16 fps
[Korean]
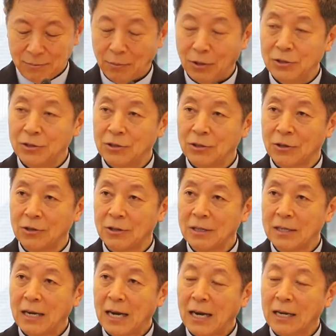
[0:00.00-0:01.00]
먼저
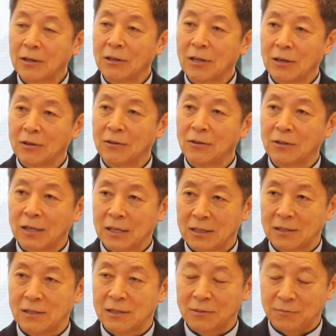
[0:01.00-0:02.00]
하게 될 것
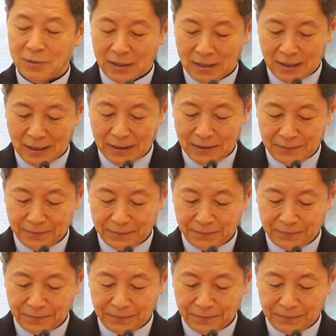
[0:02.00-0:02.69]
같으십니까?